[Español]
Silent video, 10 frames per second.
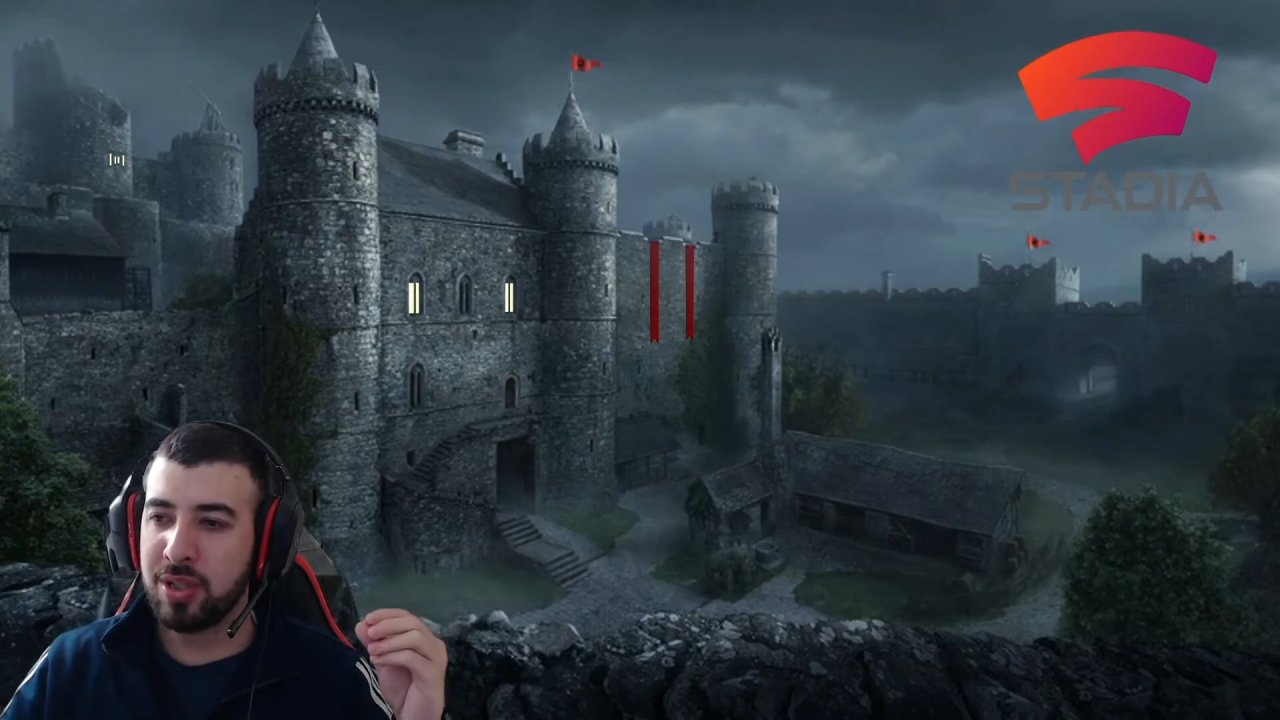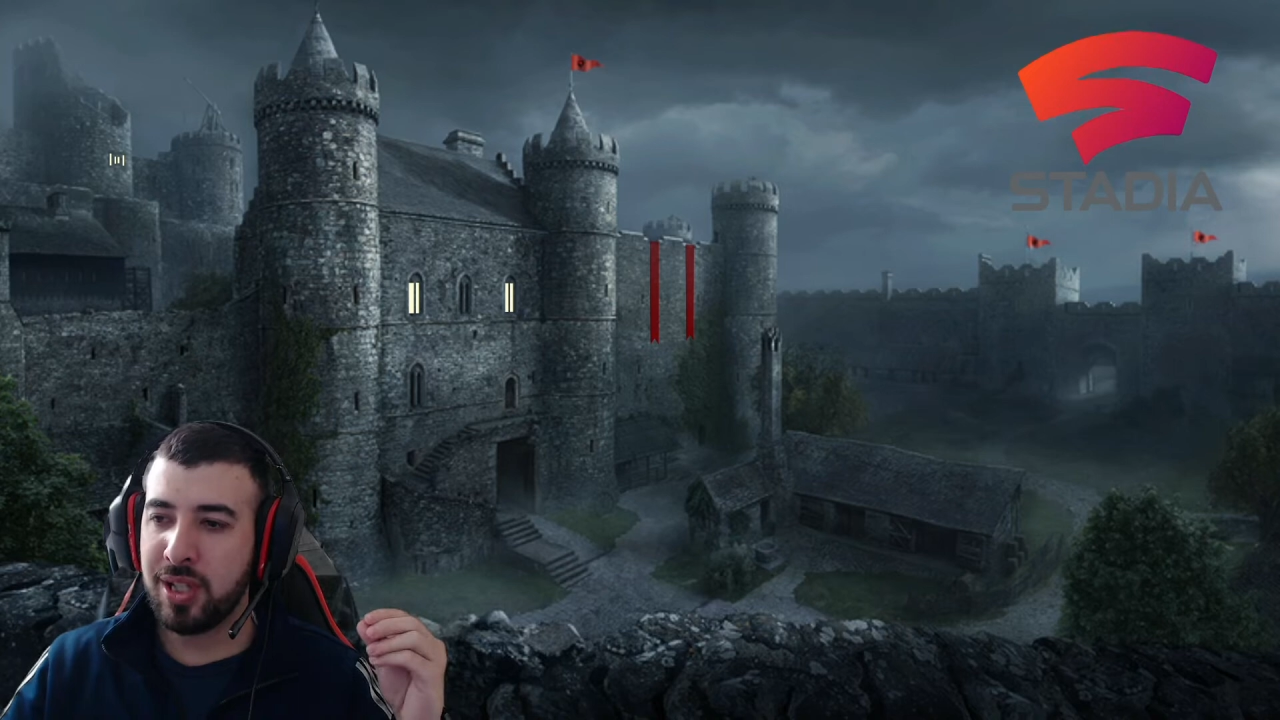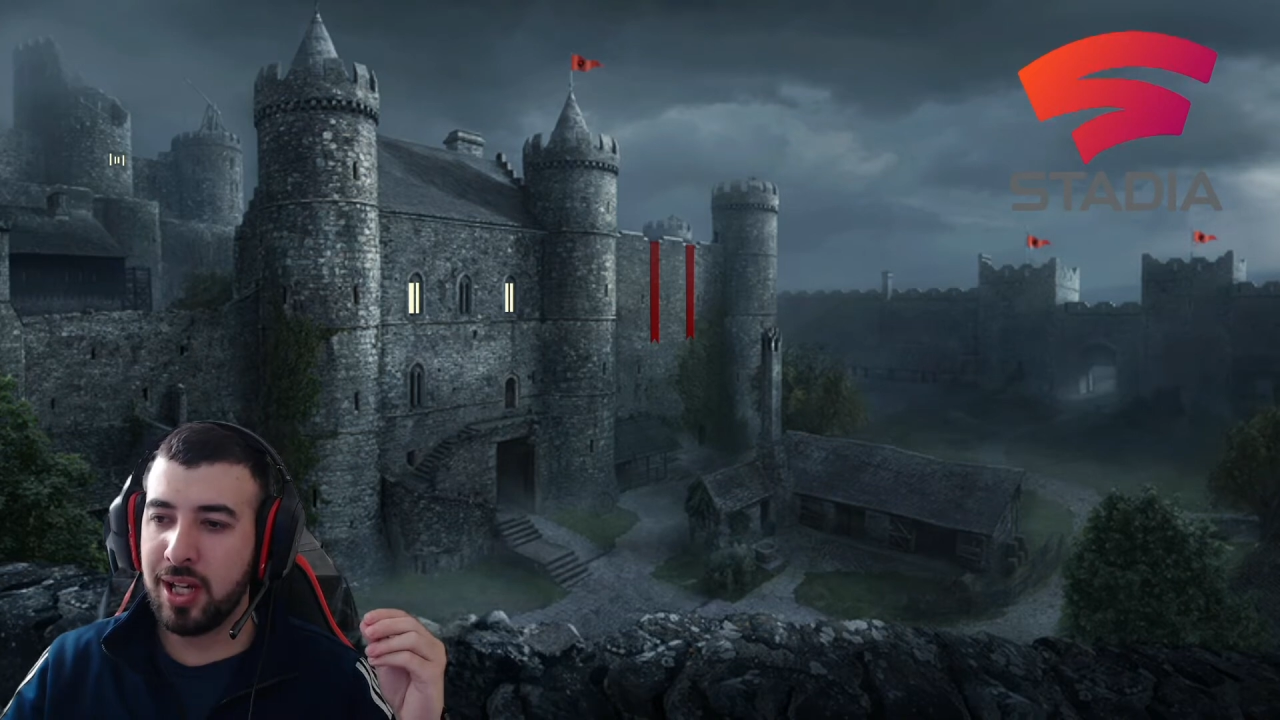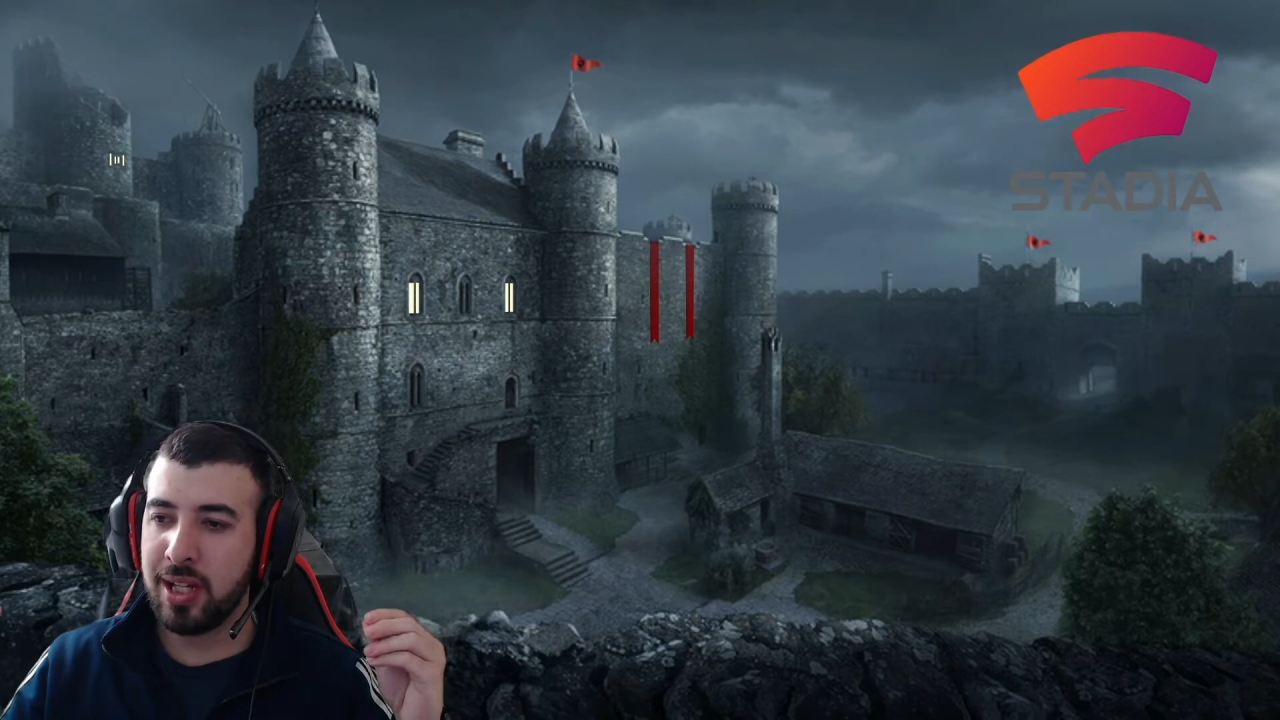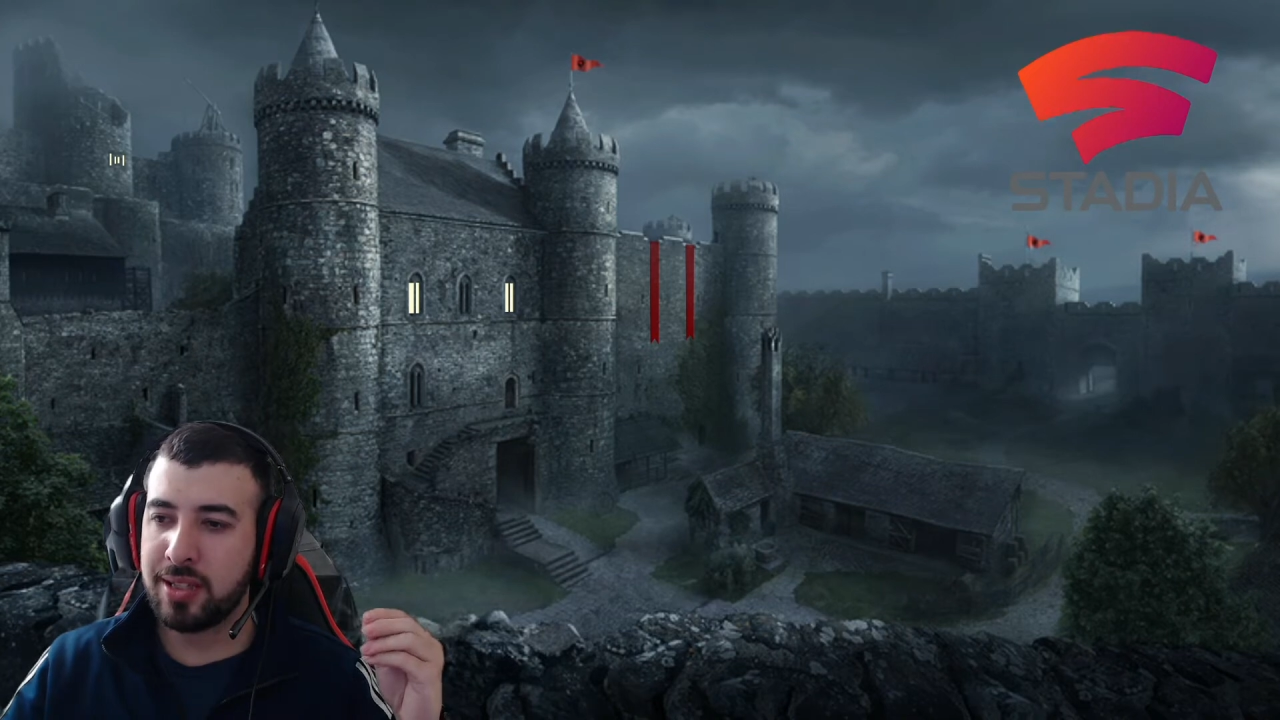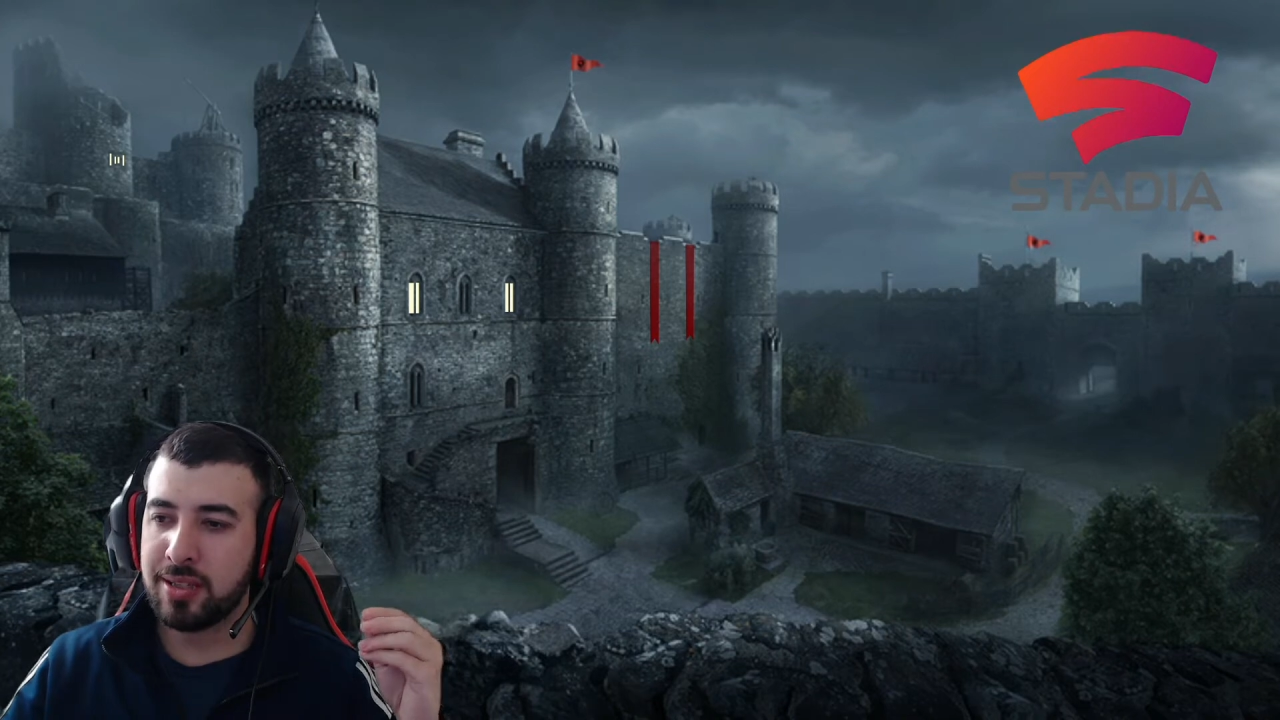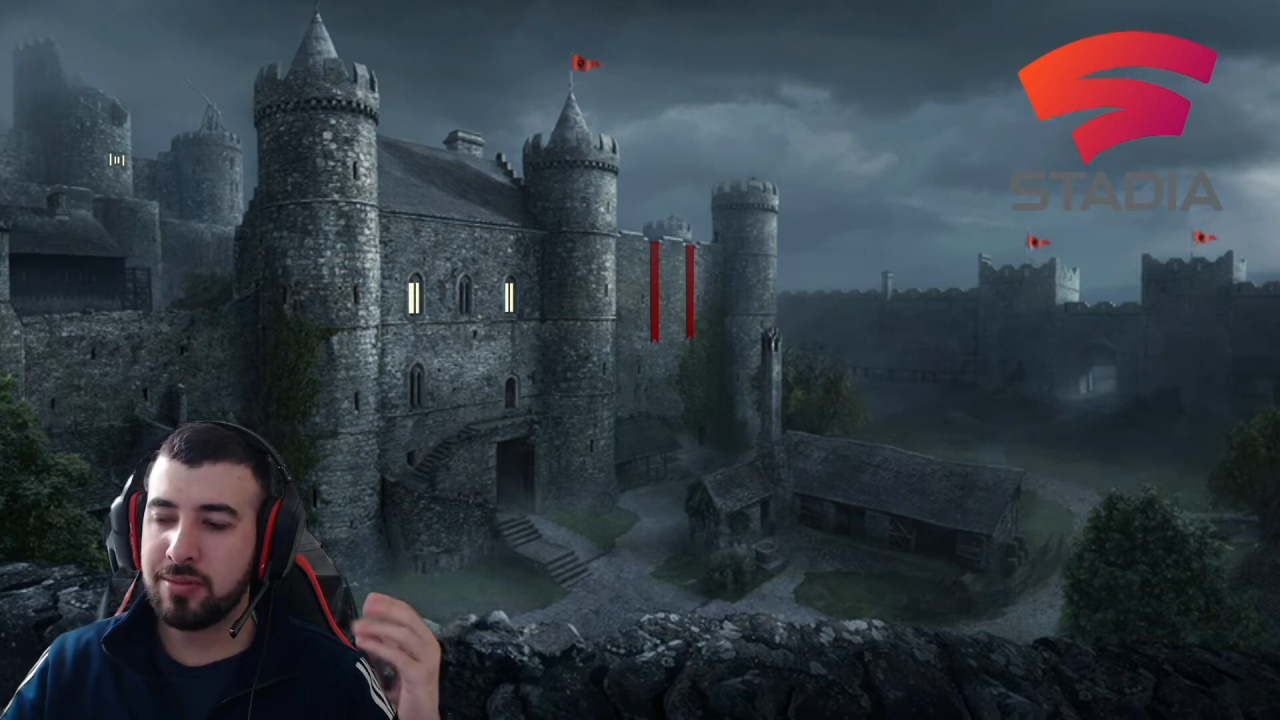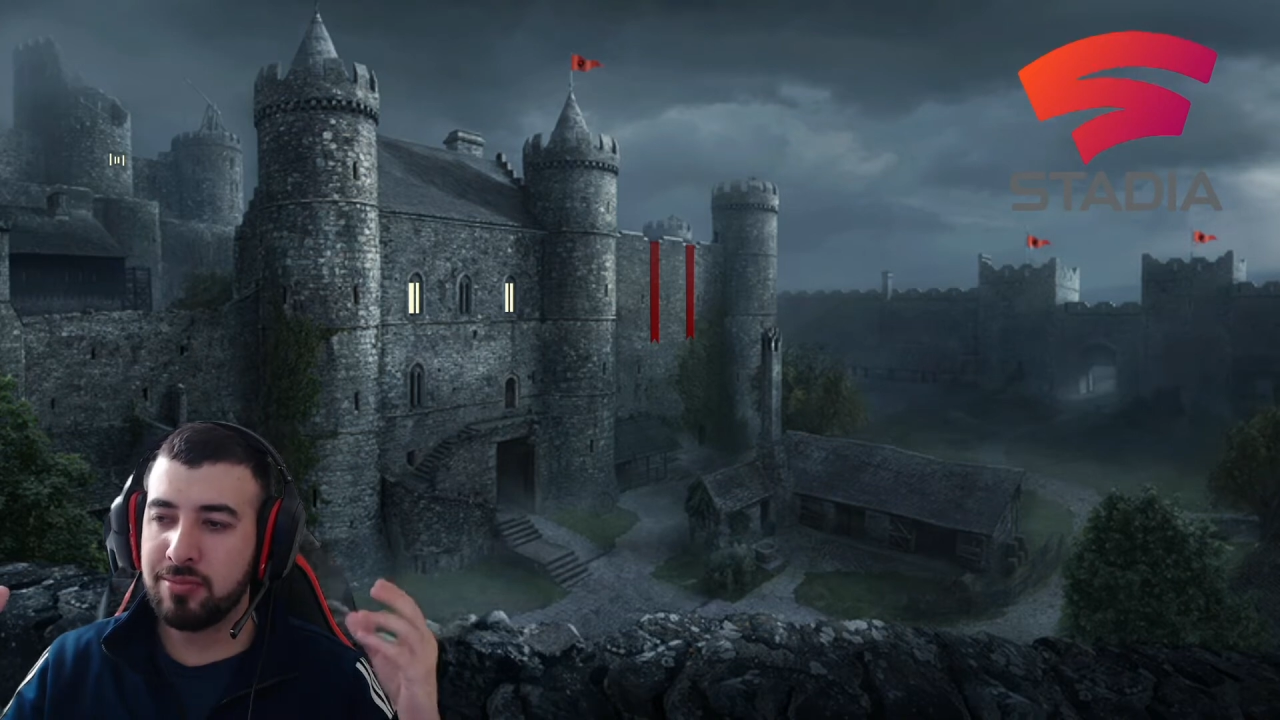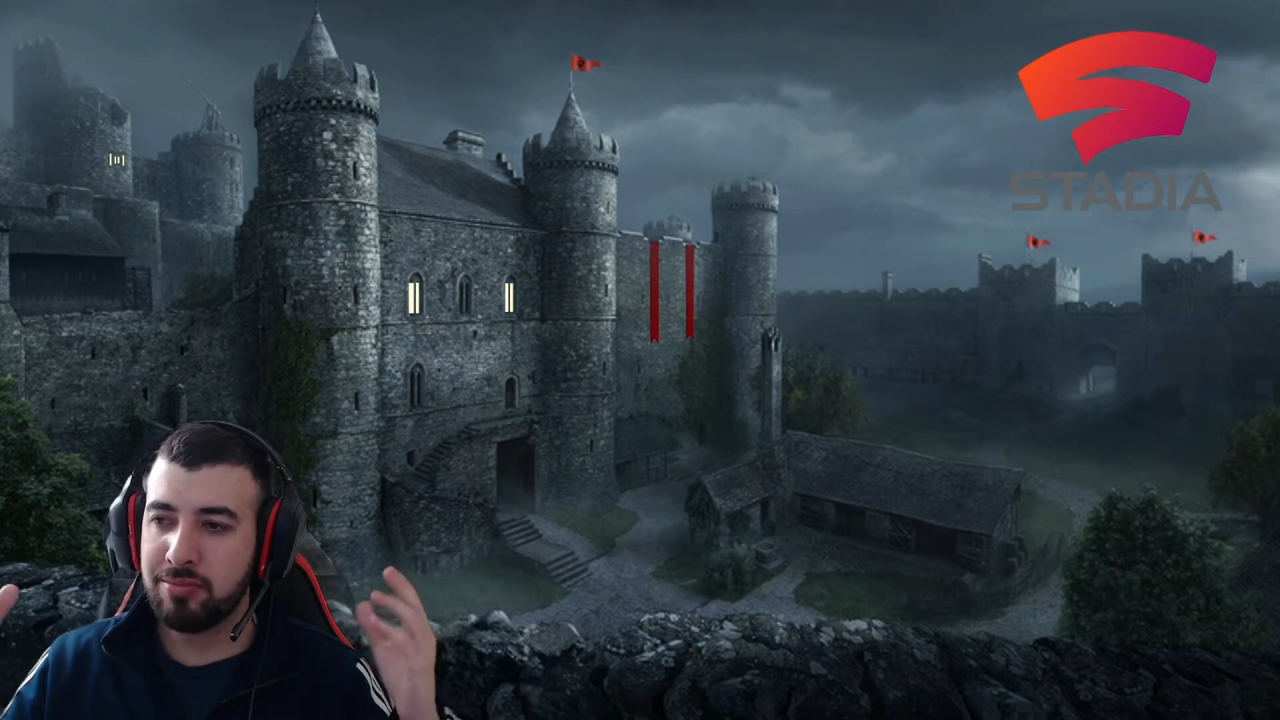decirles